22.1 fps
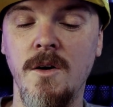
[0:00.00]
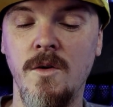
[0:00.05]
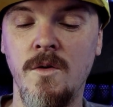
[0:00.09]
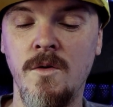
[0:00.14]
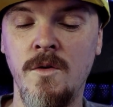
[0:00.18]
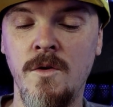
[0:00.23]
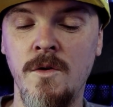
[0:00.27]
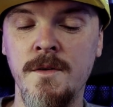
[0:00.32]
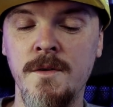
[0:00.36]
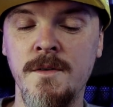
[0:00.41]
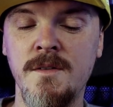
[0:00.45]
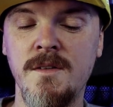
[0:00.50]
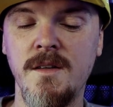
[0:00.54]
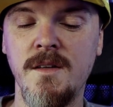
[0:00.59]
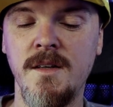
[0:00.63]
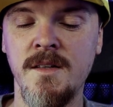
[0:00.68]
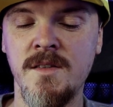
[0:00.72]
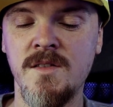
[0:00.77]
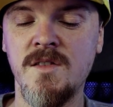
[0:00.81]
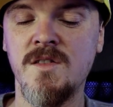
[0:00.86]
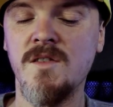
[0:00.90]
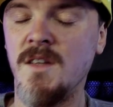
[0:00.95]
Und
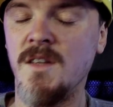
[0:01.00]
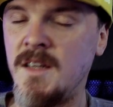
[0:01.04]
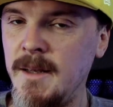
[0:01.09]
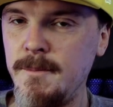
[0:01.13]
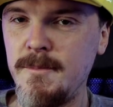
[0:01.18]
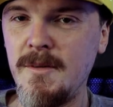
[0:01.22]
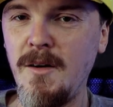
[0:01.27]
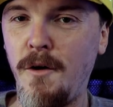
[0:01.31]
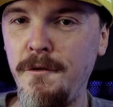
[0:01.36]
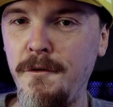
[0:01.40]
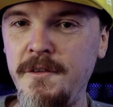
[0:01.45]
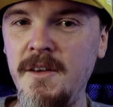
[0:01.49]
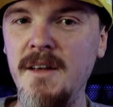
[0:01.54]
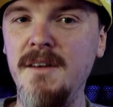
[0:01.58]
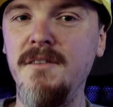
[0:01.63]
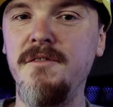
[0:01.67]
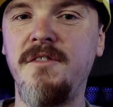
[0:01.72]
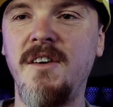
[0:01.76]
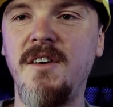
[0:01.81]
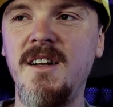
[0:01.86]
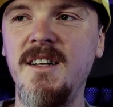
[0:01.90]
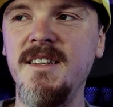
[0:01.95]
es gibt auf jeden
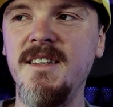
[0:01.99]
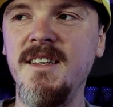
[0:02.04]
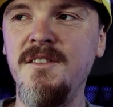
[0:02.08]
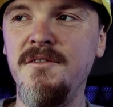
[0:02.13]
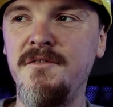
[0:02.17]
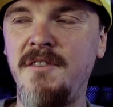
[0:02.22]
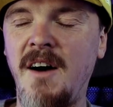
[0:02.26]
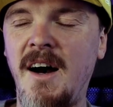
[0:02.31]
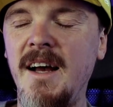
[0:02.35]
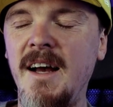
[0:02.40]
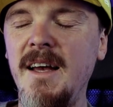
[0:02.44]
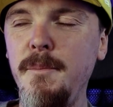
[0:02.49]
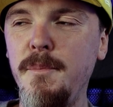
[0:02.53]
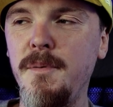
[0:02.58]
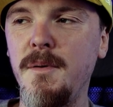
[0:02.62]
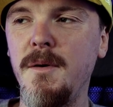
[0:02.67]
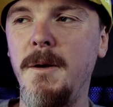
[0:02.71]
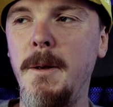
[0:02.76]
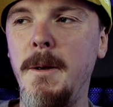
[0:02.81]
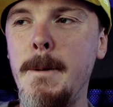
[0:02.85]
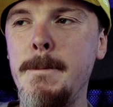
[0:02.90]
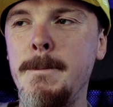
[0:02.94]
Fall den Vibe,
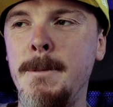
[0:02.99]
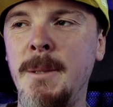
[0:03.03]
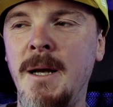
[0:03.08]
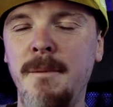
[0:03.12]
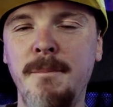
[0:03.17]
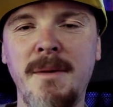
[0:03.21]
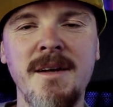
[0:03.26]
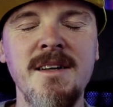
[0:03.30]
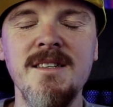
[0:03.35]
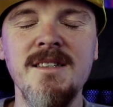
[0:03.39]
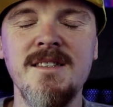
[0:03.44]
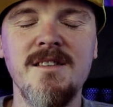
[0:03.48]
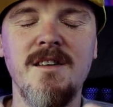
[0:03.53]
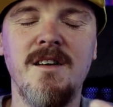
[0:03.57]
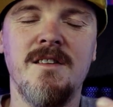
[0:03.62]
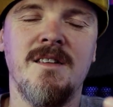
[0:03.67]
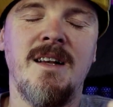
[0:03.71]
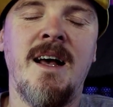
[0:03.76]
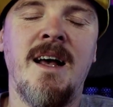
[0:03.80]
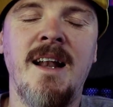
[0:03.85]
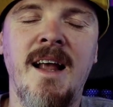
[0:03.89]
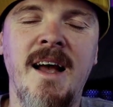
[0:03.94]
ja, man ist
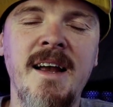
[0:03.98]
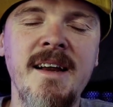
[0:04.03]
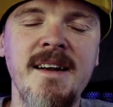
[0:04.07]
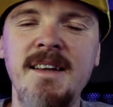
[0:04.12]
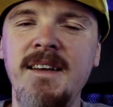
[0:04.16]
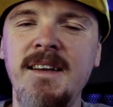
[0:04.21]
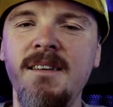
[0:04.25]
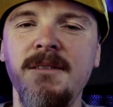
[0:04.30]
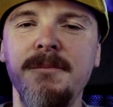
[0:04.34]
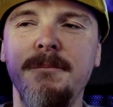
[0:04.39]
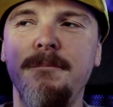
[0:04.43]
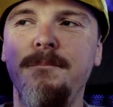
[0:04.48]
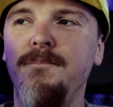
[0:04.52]
alleine